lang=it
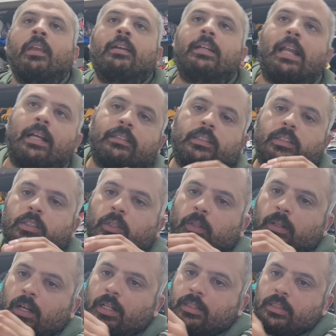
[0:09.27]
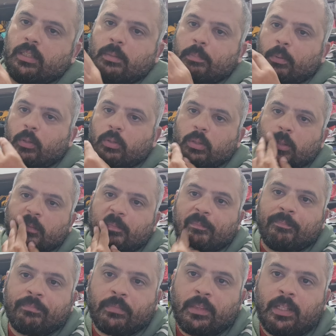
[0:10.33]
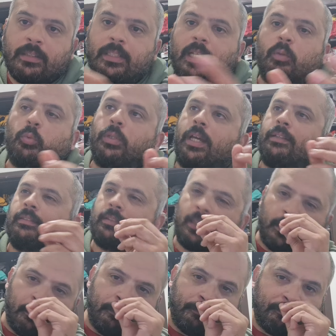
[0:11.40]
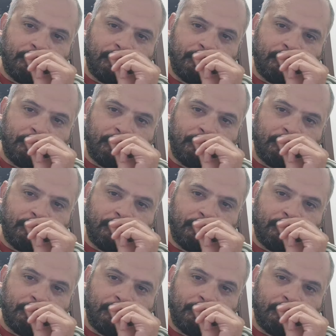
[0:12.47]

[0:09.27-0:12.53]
Lazio, a dir poco, deludente.